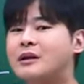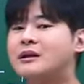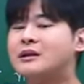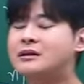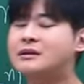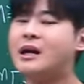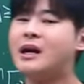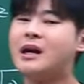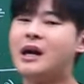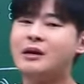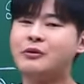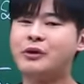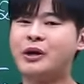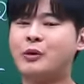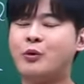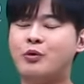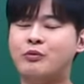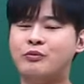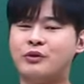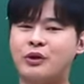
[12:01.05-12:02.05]
그날
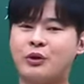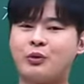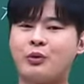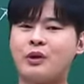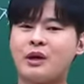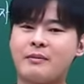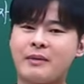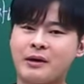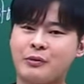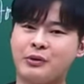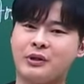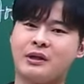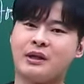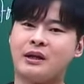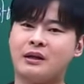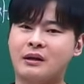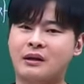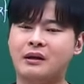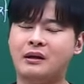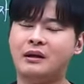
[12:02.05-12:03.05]
하루의 공부를 꼬라박고 있다.